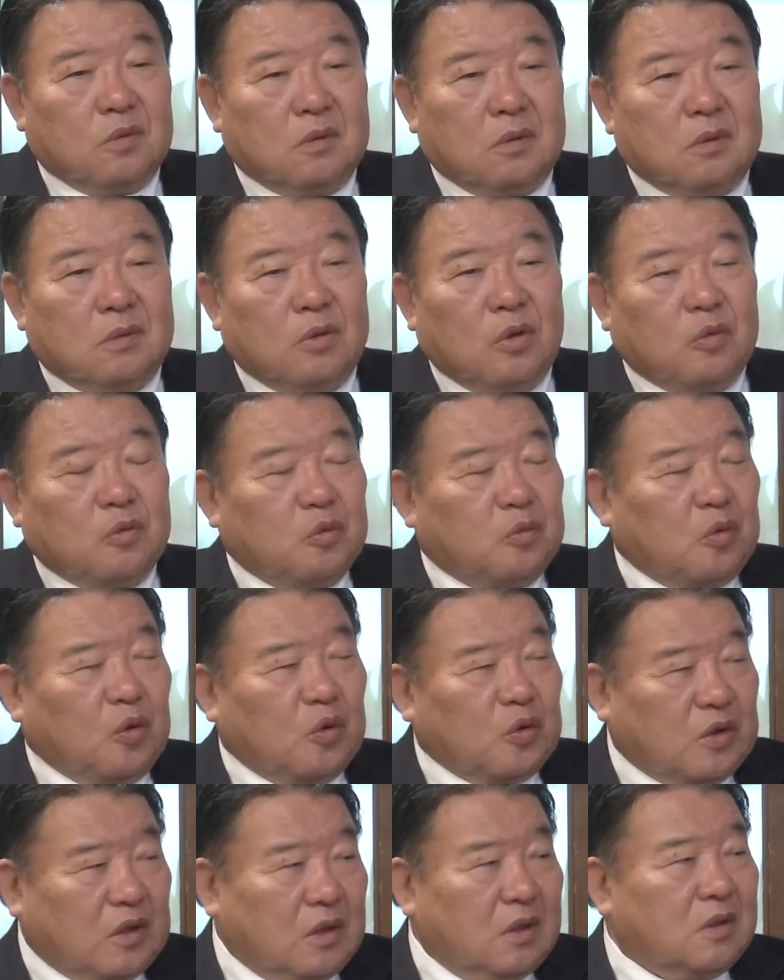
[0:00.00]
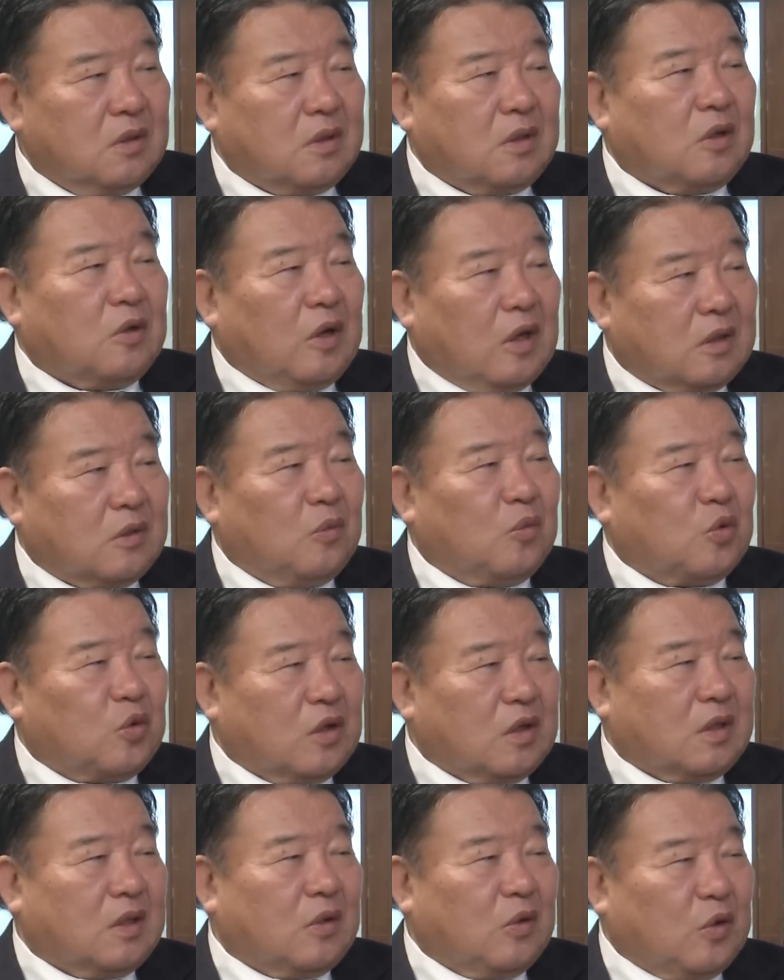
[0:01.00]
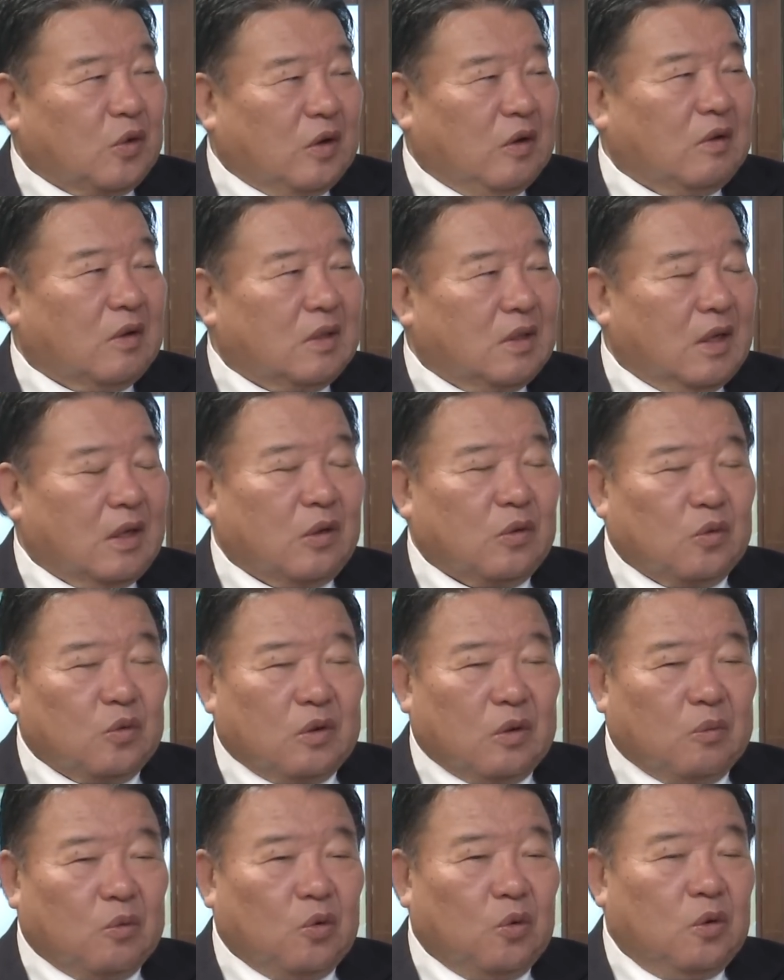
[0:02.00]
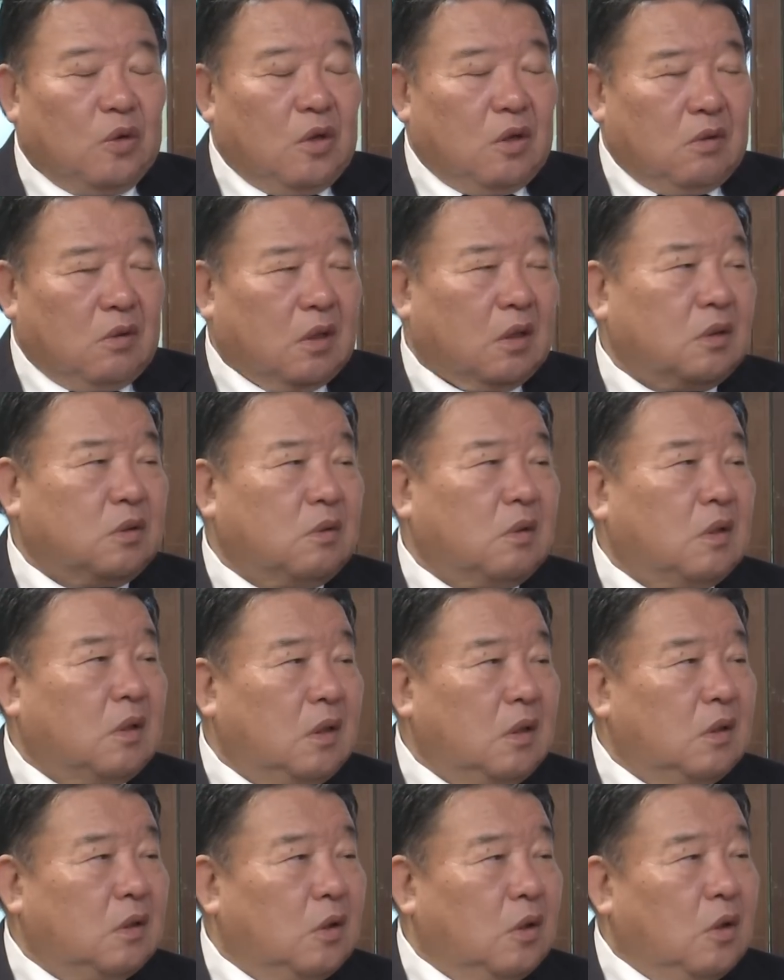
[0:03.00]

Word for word: 右翼っぽく言ってるなと思って聞こえるかわかんないけど、でも私はね、